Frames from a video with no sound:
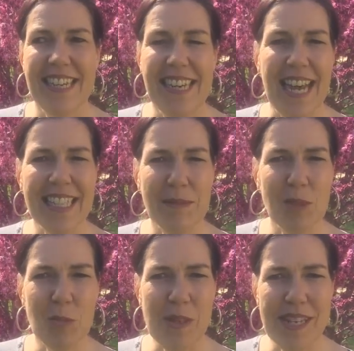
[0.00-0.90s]
nach dem
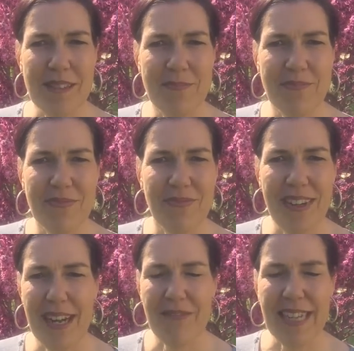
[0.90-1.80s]
Spiel,
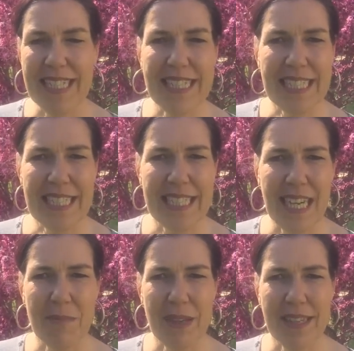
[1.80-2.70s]
wenn er vielleicht die Kritik
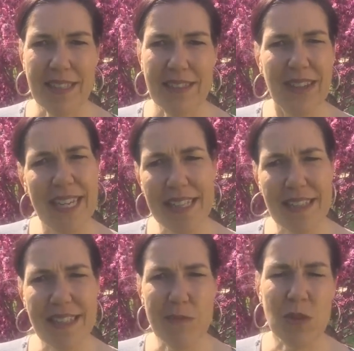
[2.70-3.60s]
anbringt, weil da
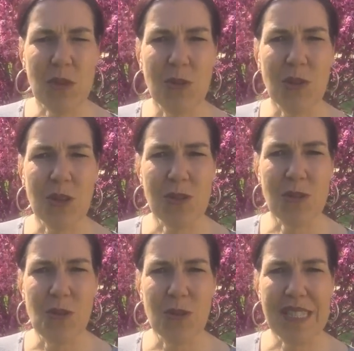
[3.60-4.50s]
sind die Emotionen noch zu
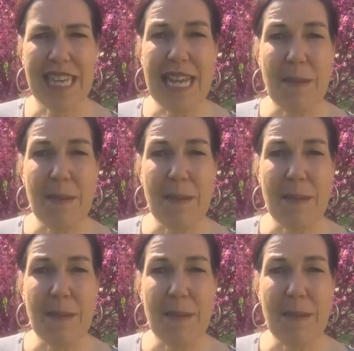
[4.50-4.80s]
groß.